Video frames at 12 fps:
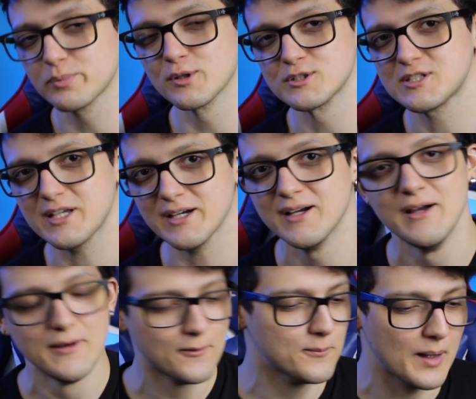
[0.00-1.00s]
por ser
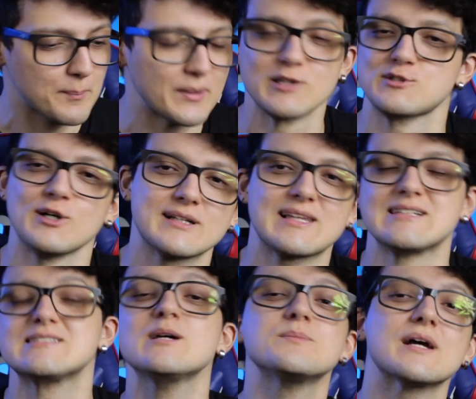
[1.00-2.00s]
uma pessoa que está
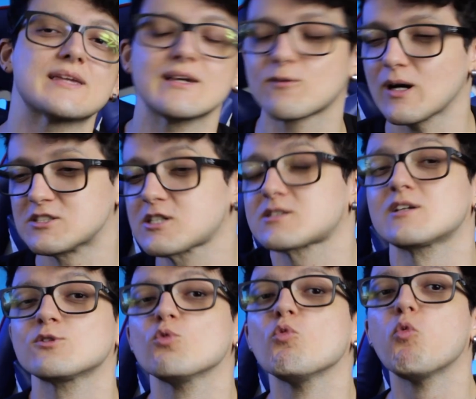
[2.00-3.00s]
sempre aqui com a gente,
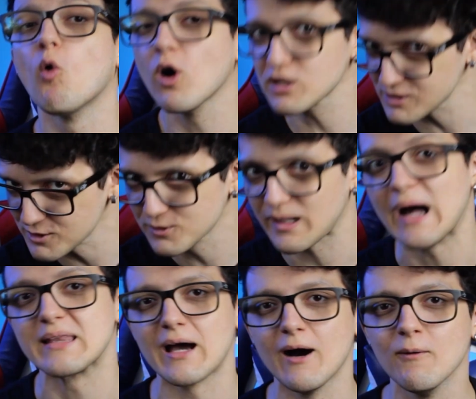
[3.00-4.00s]
dando força no
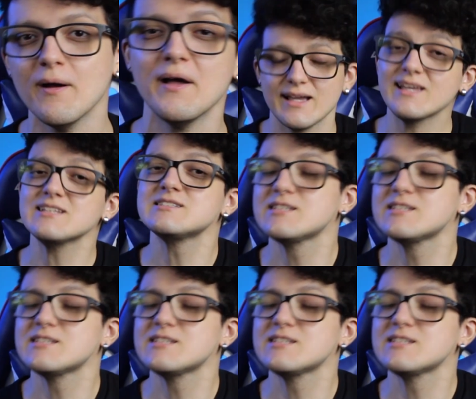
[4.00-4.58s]
canal. E